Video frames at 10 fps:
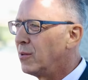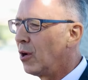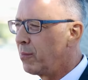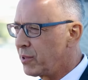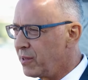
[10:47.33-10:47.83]

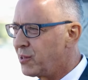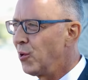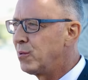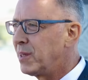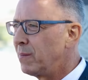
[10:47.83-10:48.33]

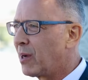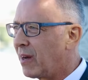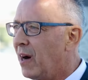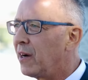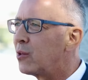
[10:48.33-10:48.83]
Opposition mit einem
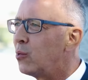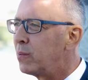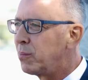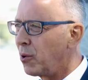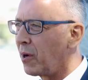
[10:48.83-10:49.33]
klaren,
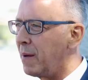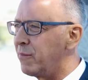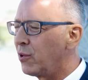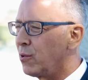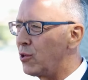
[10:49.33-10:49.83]
guten
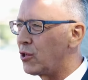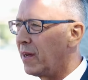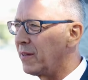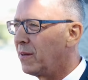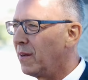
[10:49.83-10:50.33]
Programm für
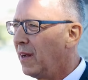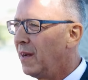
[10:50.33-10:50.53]
Deutschland